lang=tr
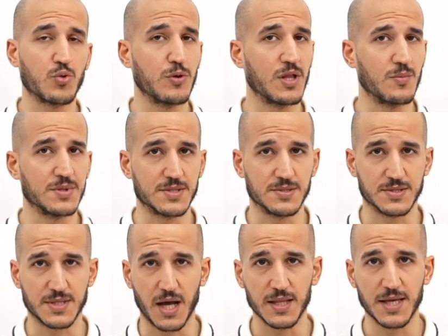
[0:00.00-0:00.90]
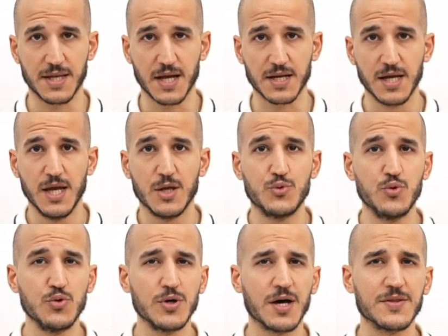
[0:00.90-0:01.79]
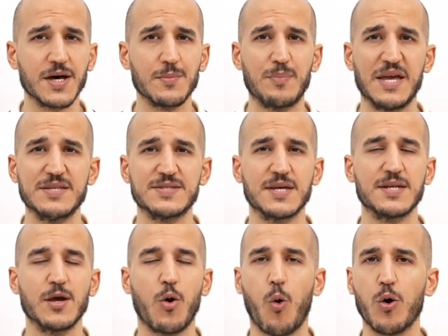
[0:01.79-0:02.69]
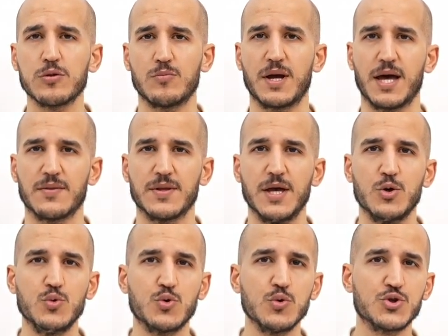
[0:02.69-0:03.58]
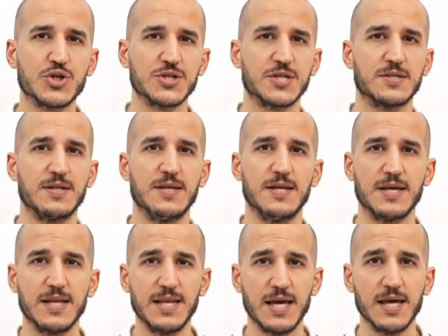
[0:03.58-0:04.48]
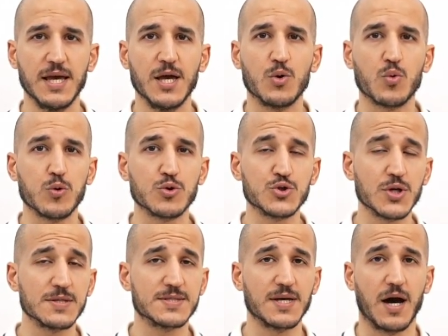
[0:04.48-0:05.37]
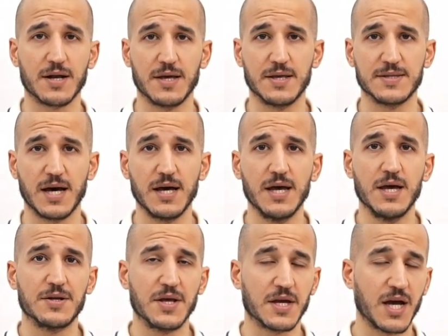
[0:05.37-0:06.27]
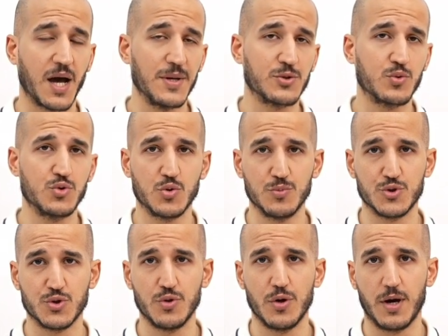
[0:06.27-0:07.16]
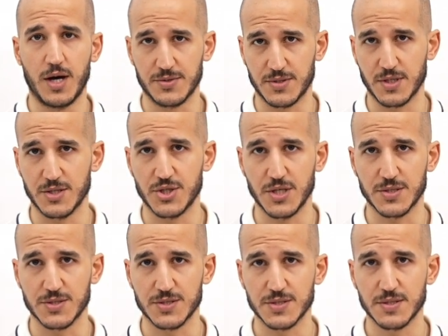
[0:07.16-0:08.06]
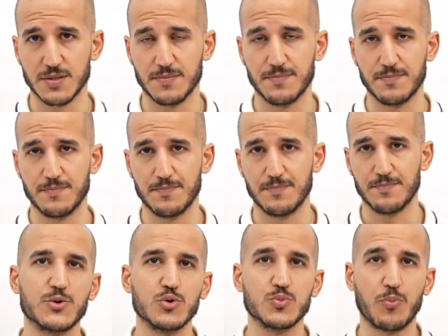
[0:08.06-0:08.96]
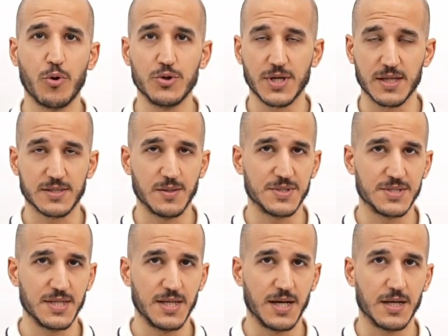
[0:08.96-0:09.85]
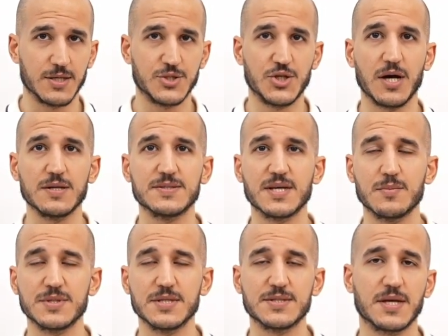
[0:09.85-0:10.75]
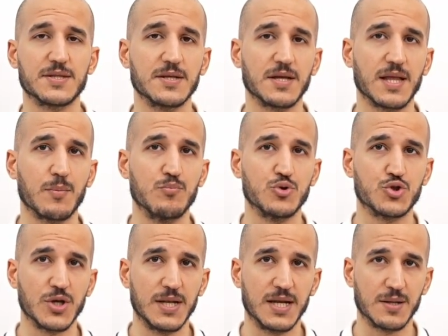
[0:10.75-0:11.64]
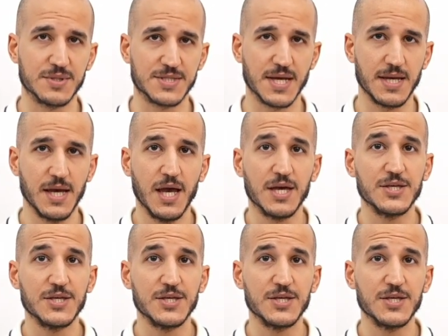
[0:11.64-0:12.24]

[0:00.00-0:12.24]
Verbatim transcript: da kullanılmasını sağlayarak dünyada benzeri olmayan ürün çeşitliliği ile uluslararası arenada rekabet gücümüzü arttıracağız. Kratos Point altyapısıyla cihazlarımızı satın alan müşterilerimize